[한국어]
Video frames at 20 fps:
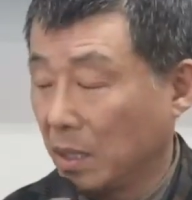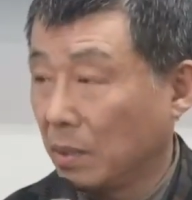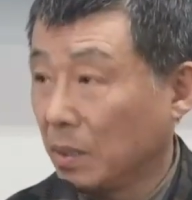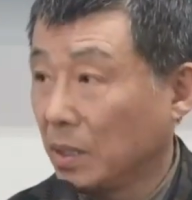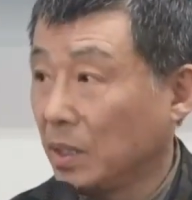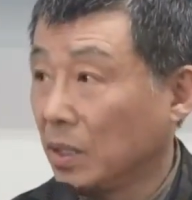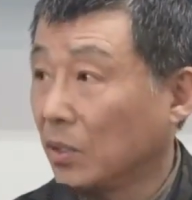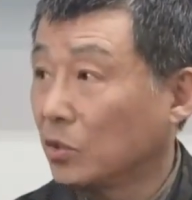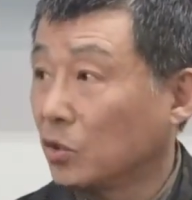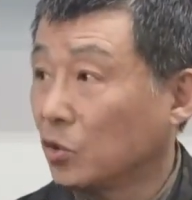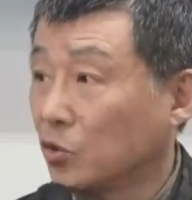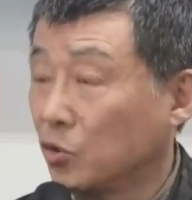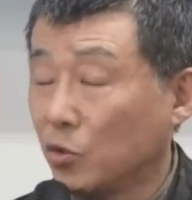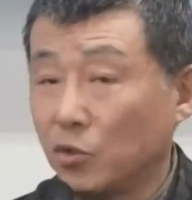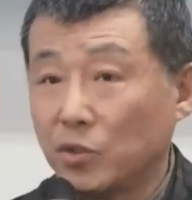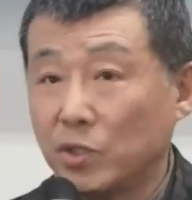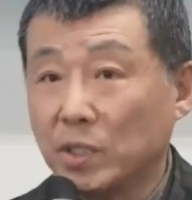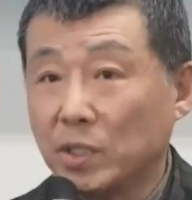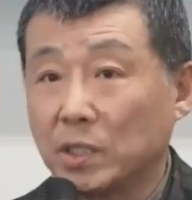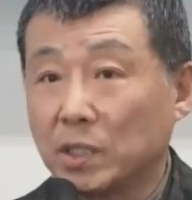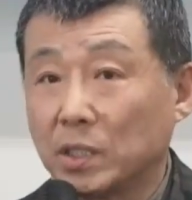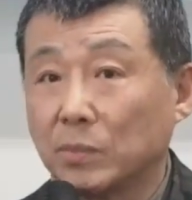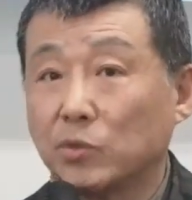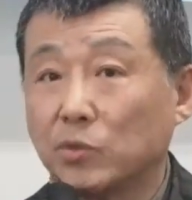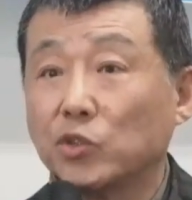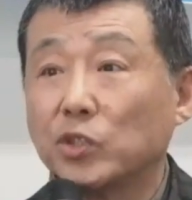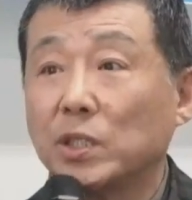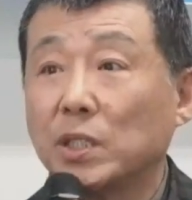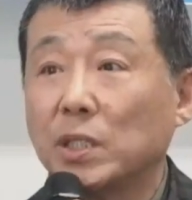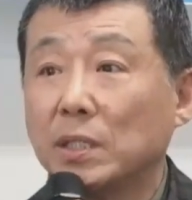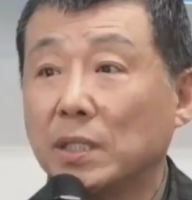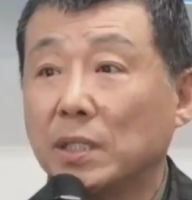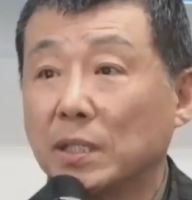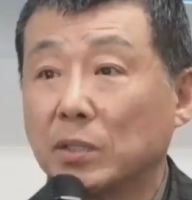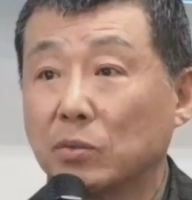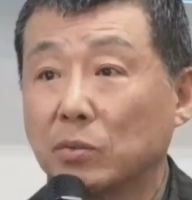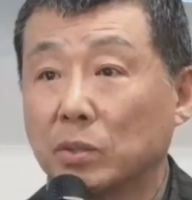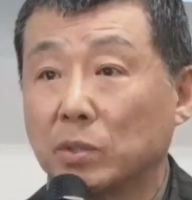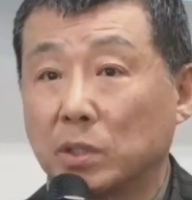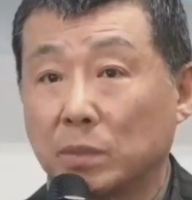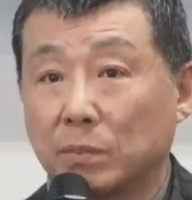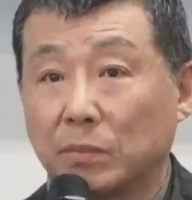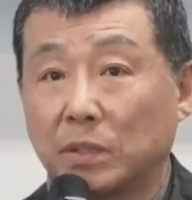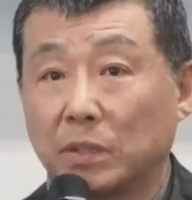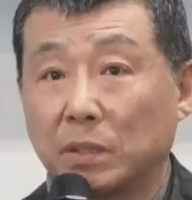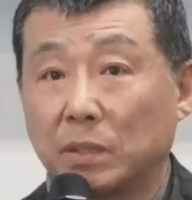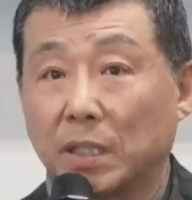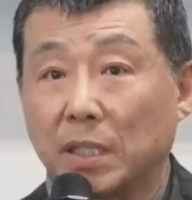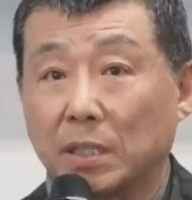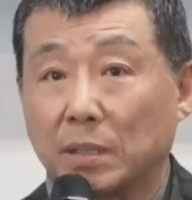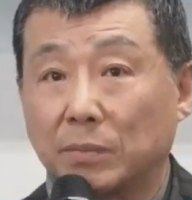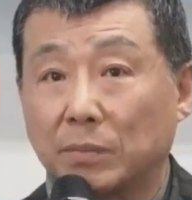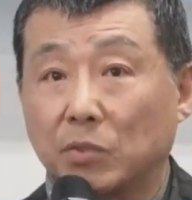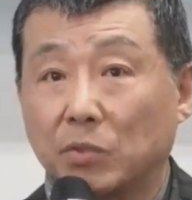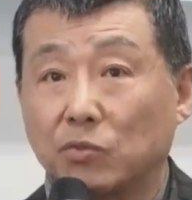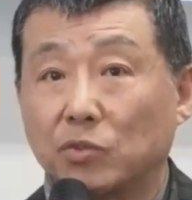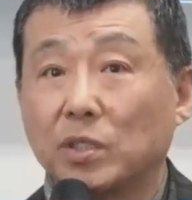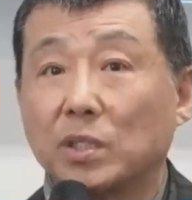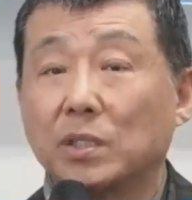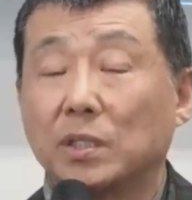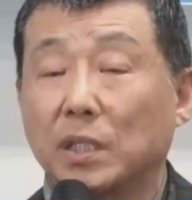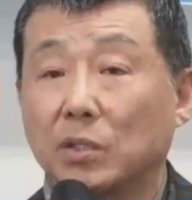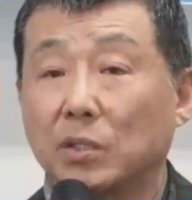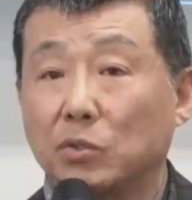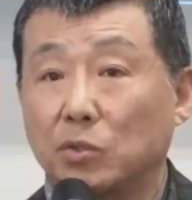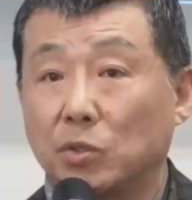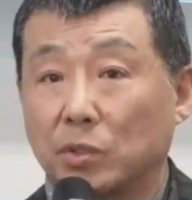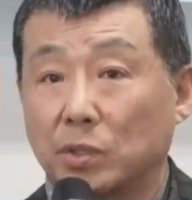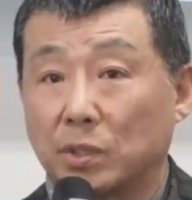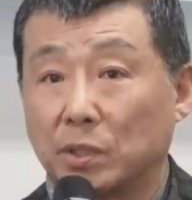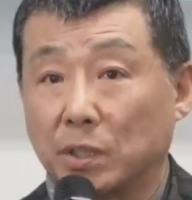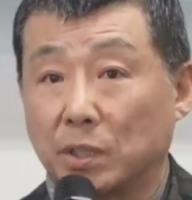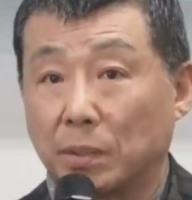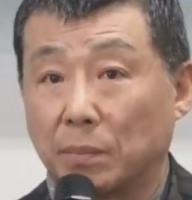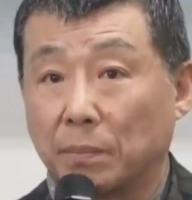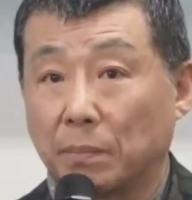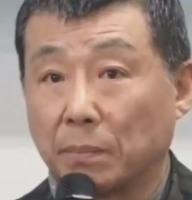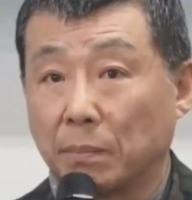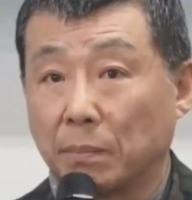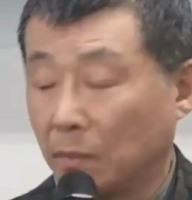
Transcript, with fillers: 이어서 줄줄이 지금 우리은행도 지금 들어가 있습니다. 우리은행 뉴욕 지점.